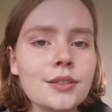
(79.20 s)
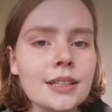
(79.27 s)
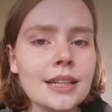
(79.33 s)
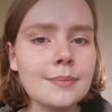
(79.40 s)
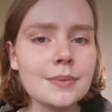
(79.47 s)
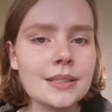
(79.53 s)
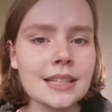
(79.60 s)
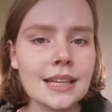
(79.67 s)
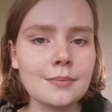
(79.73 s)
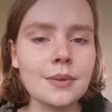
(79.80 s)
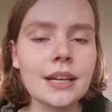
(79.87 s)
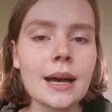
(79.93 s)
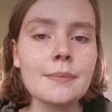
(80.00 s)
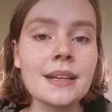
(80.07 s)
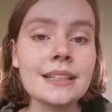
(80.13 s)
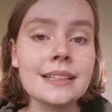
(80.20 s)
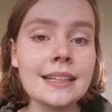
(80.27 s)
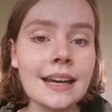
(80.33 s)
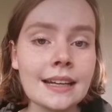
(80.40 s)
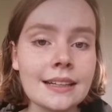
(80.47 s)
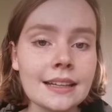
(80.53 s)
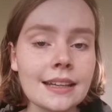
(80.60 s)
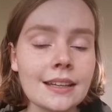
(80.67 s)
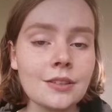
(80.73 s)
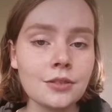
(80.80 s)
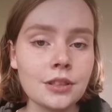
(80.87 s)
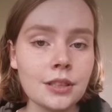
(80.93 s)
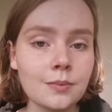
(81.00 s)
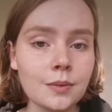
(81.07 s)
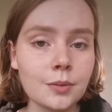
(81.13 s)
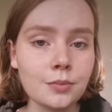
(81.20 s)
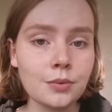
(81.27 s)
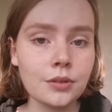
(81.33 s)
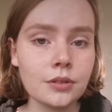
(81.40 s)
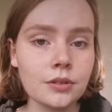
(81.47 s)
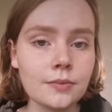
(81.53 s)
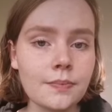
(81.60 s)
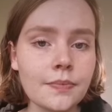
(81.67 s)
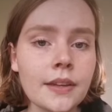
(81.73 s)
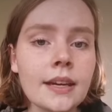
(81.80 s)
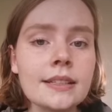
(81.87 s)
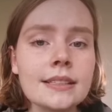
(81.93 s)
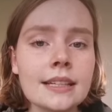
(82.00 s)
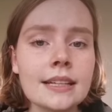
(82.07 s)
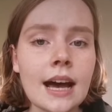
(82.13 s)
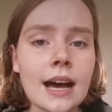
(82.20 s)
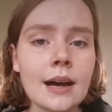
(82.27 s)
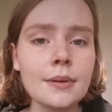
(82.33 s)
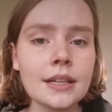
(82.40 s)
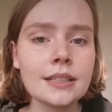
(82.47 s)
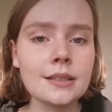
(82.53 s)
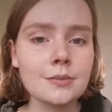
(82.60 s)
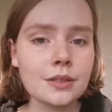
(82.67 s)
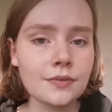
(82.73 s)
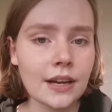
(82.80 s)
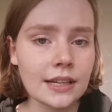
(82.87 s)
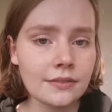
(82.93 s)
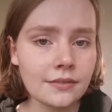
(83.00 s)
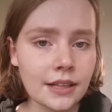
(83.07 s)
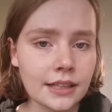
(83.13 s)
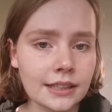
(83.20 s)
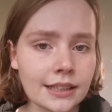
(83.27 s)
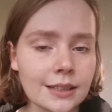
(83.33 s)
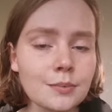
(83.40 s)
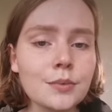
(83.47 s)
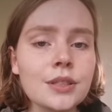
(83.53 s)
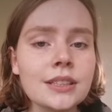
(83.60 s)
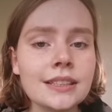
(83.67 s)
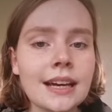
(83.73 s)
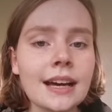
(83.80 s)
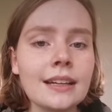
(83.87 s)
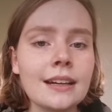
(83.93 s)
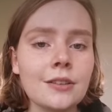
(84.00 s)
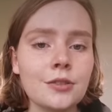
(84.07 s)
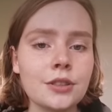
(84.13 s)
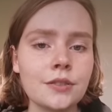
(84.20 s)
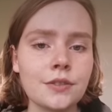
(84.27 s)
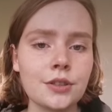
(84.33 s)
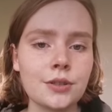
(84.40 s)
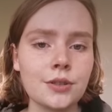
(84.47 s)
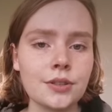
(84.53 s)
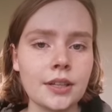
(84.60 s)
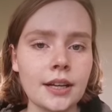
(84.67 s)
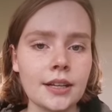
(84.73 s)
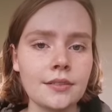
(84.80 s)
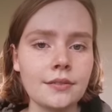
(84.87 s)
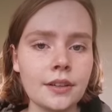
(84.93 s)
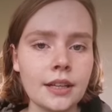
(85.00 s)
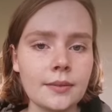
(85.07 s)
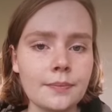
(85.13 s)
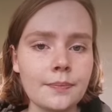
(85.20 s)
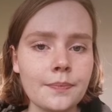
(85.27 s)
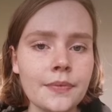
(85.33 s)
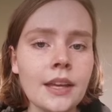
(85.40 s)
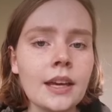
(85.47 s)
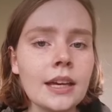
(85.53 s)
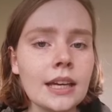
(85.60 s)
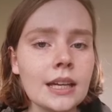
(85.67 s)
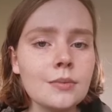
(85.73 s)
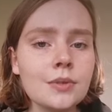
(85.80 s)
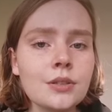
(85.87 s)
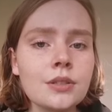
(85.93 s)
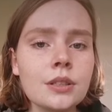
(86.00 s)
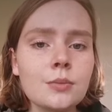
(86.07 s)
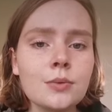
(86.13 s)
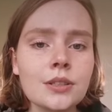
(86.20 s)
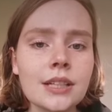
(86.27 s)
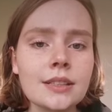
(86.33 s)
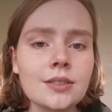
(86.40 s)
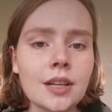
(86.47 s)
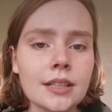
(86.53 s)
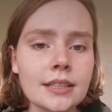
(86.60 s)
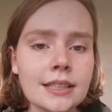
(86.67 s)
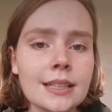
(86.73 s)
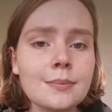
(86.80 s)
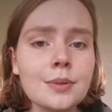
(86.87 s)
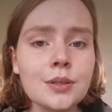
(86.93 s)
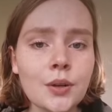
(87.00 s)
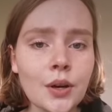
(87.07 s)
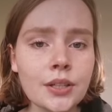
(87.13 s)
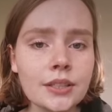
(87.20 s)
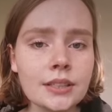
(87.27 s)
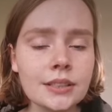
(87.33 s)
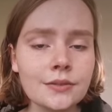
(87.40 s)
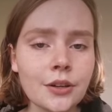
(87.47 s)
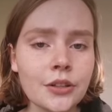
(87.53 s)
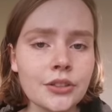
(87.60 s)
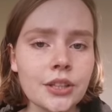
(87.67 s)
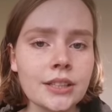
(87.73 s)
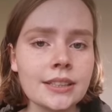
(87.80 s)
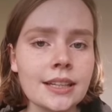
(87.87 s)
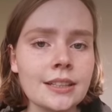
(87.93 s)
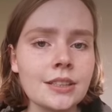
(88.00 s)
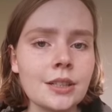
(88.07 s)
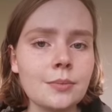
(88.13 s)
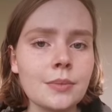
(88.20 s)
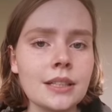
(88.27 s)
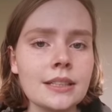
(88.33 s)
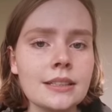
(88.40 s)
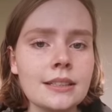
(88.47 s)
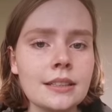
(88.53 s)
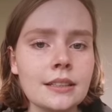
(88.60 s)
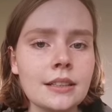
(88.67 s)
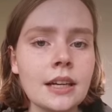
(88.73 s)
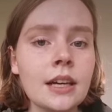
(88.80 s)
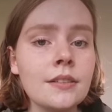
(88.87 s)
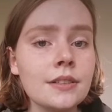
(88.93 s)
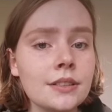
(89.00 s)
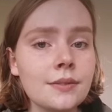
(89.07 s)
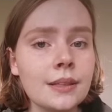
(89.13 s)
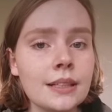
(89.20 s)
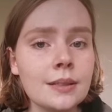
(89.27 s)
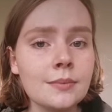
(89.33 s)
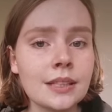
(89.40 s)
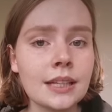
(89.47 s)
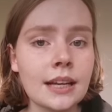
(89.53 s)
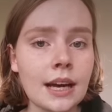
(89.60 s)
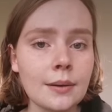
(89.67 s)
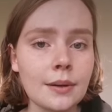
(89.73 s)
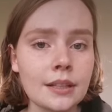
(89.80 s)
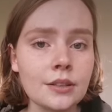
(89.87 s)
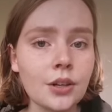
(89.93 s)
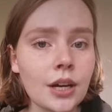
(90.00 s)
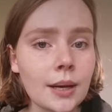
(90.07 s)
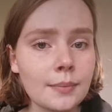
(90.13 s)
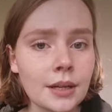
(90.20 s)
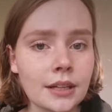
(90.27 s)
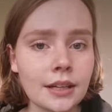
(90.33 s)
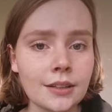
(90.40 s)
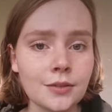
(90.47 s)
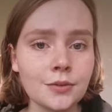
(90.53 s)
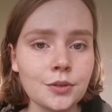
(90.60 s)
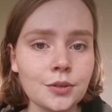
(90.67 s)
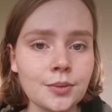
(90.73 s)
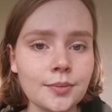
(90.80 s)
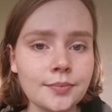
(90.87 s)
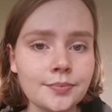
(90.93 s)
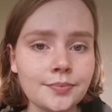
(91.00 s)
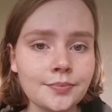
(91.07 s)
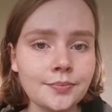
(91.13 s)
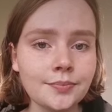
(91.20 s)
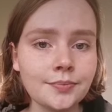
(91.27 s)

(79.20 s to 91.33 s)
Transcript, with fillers: Zu Lebzeiten bekam er nie die Anerkennung, die ihm gebührte. Seine Arbeiten im Zweiten Weltkrieg mussten jahrelang unter Verschluss gehalten werden. Ebenso ist Homosexualität bis heute nicht vollständig entstigmatisiert, weswegen ihm seine Arbeit noch aberkannt wurden.